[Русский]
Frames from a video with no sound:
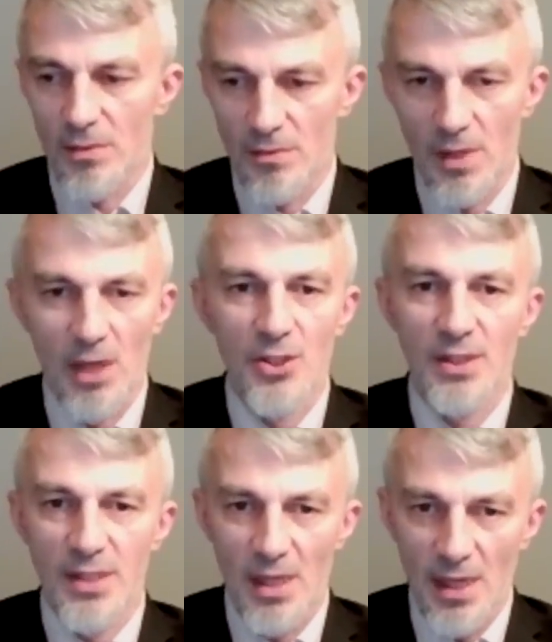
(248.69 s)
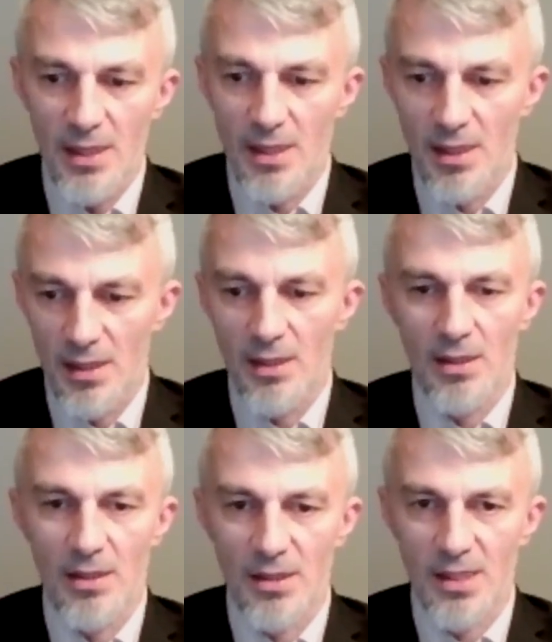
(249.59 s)
в наше селение и
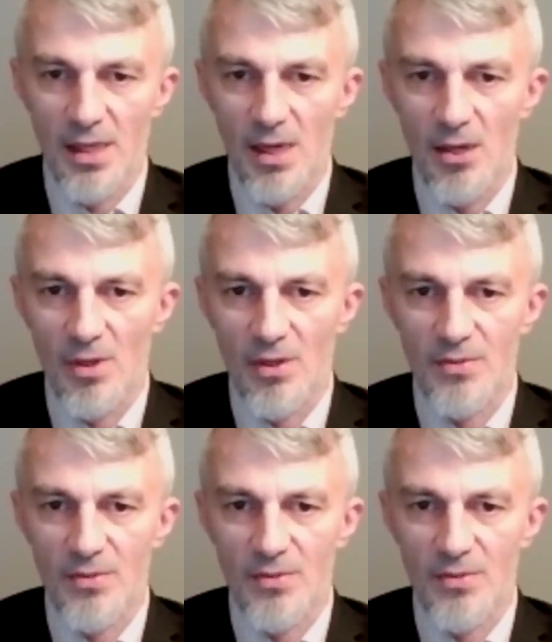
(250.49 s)
расстреливают